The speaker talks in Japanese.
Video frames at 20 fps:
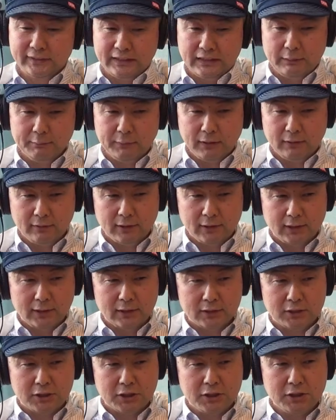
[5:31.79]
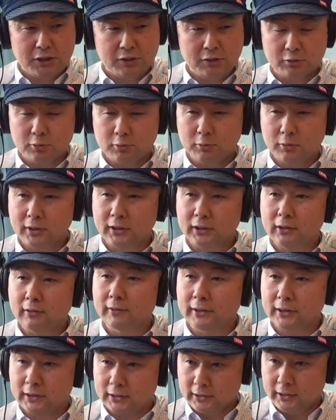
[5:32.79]
今は新卒の方
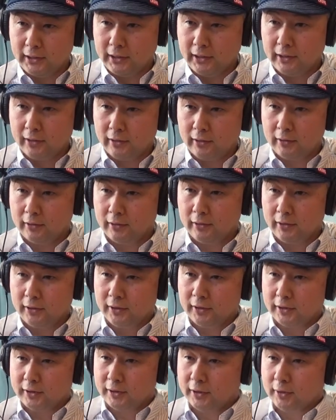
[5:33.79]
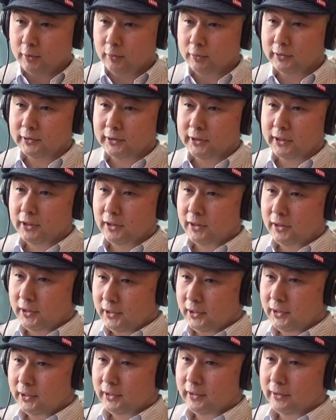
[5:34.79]
はですね、え基本的
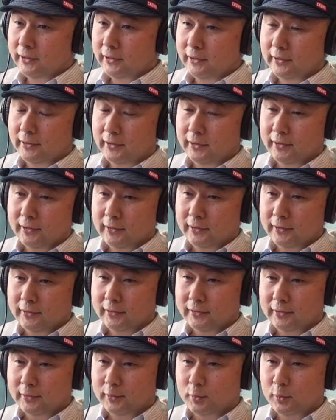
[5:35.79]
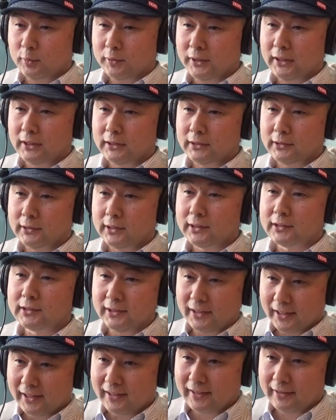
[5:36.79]
に来ないです
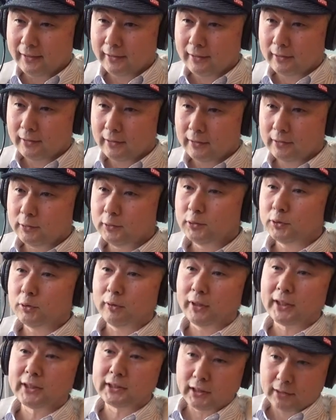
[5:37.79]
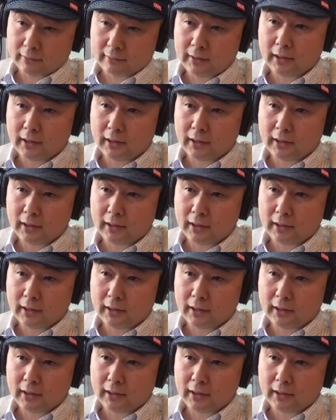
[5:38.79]
ね、うん、そうですか